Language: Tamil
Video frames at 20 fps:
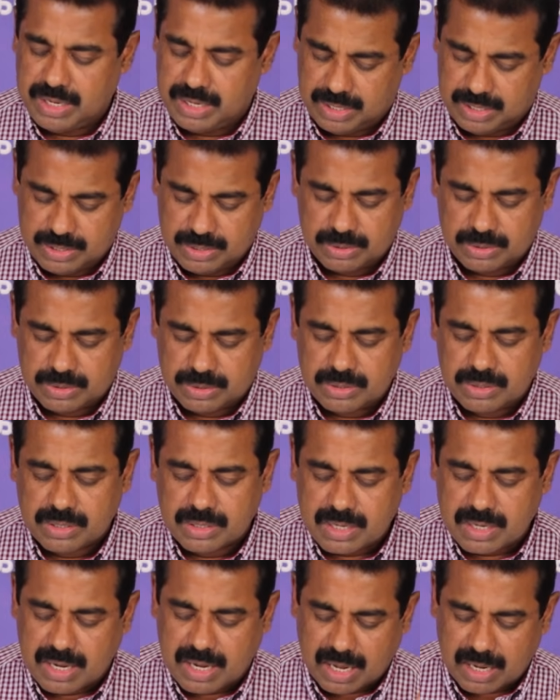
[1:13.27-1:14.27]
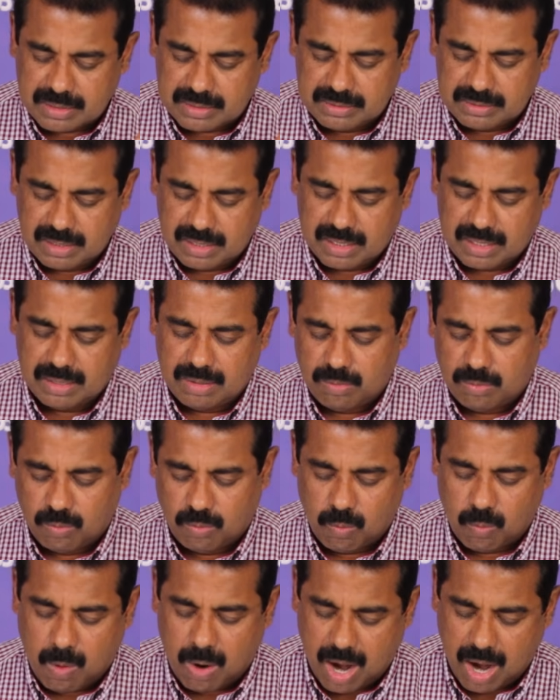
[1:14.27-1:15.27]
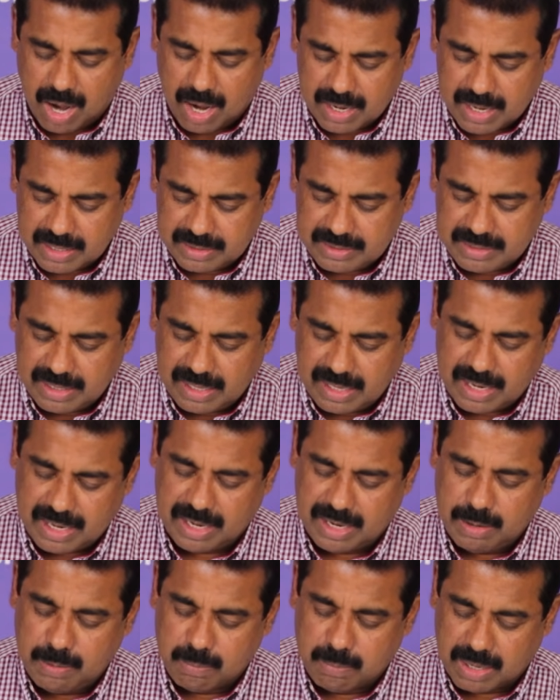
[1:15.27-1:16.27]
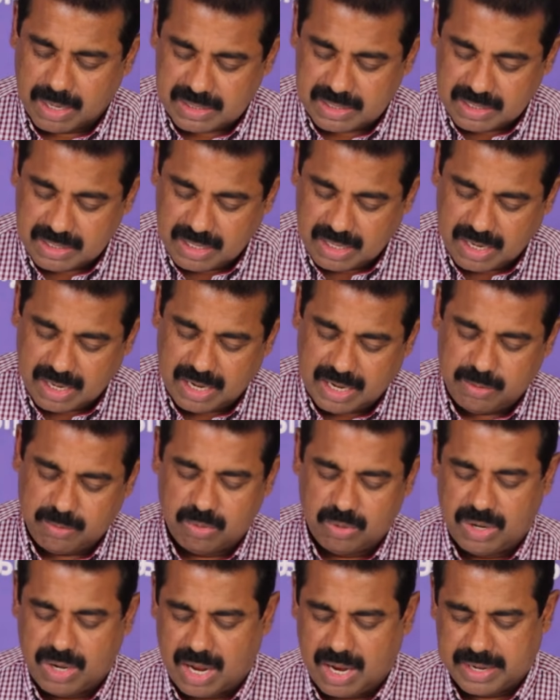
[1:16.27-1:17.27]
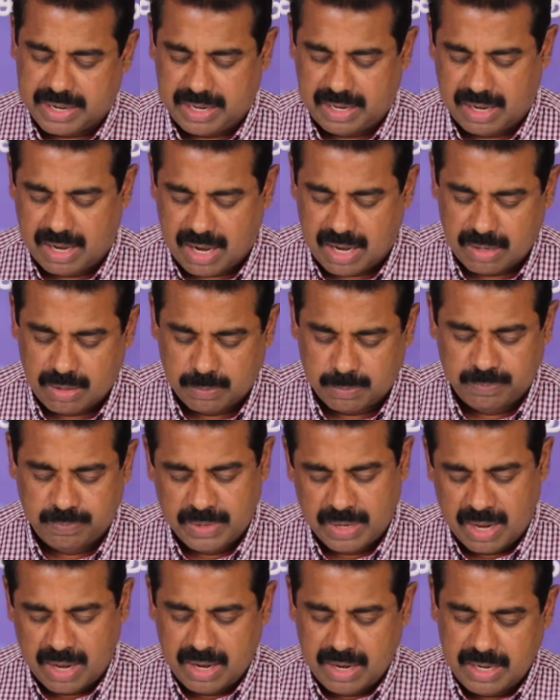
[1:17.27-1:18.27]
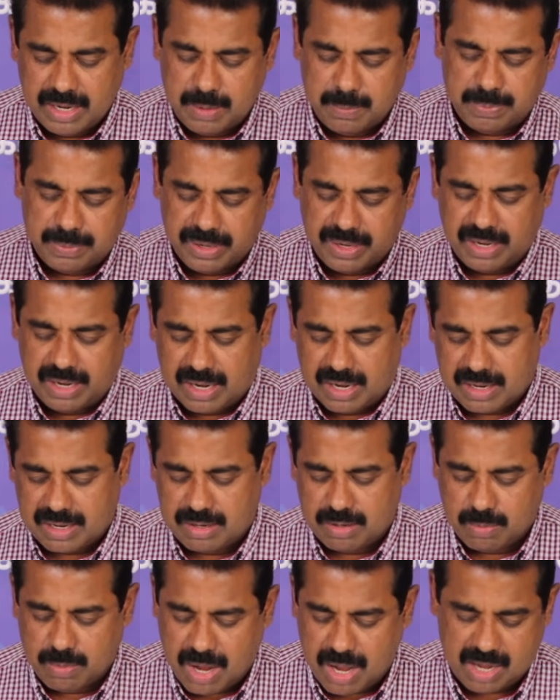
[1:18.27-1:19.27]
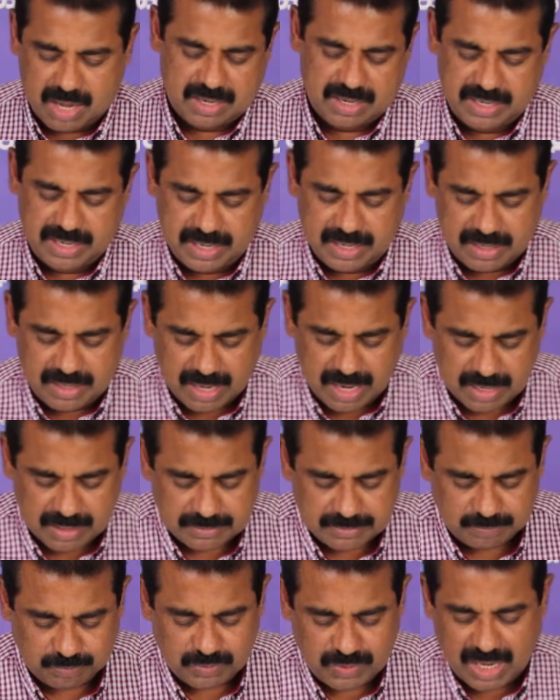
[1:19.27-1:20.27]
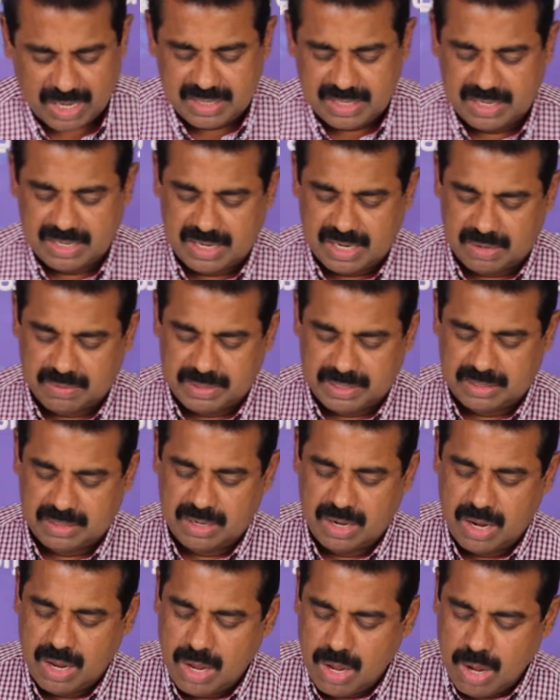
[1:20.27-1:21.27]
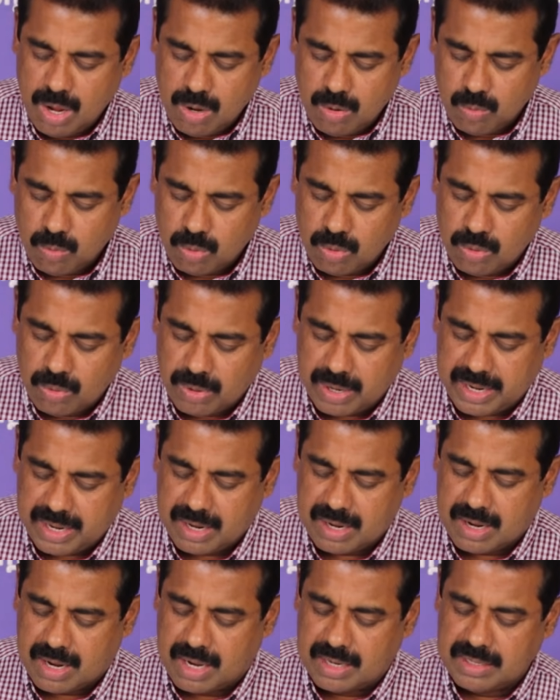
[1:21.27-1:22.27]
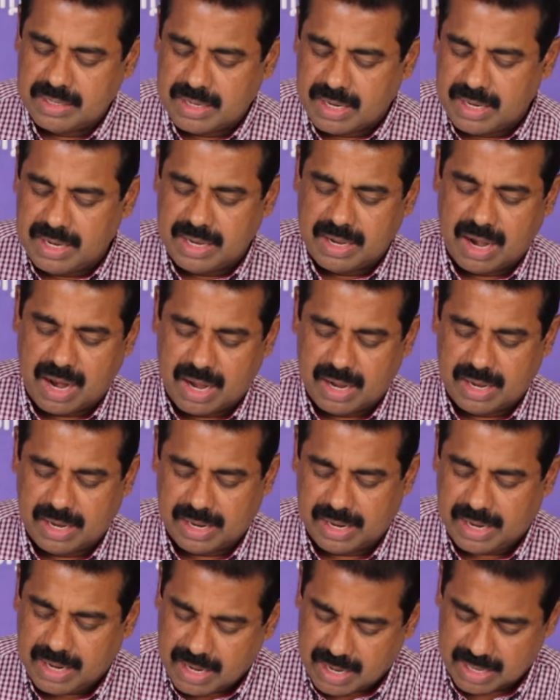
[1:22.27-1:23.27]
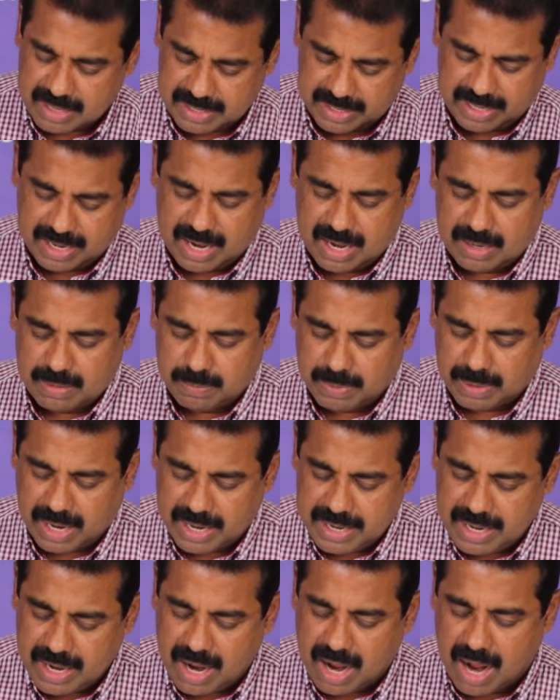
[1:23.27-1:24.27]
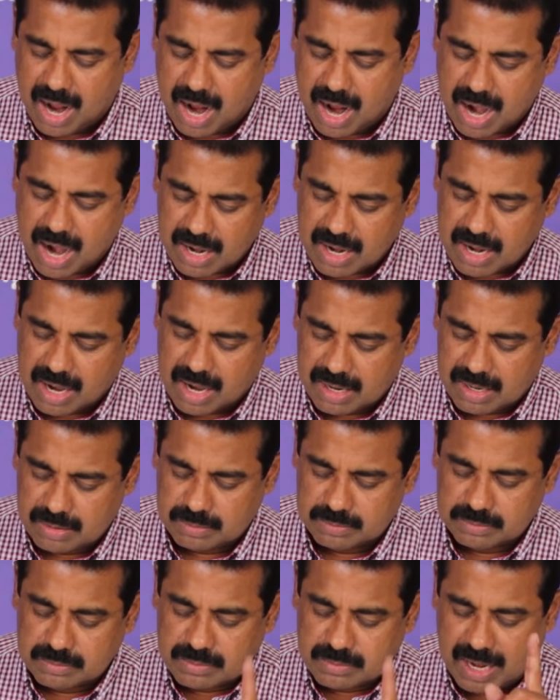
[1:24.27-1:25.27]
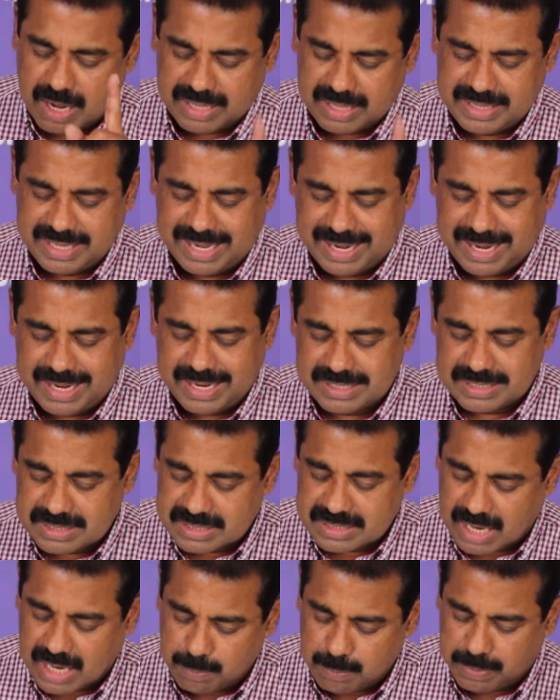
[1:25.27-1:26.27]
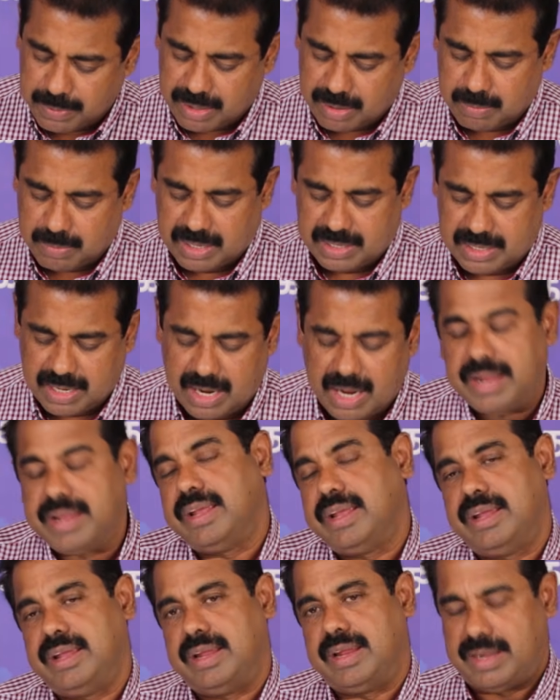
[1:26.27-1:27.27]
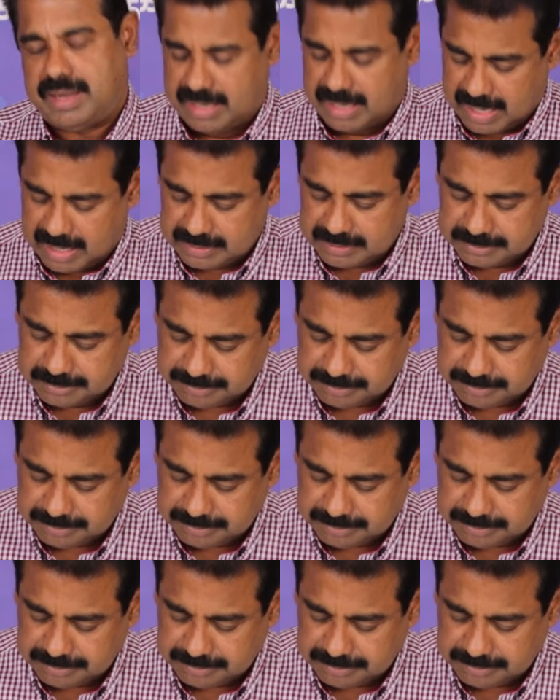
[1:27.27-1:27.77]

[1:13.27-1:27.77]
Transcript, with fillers: இதோ கர்த்தர் வானத்திலே மதகுகளை உண்டாக்கினாலும் இப்படி நடக்குமா என்றான் அதற்கு அவன் உன்னுடைய கண்களினாலே அதை காண்பாய் ஆனாலும் அதிலே சாப்பிட மாட்டாய் என்றான்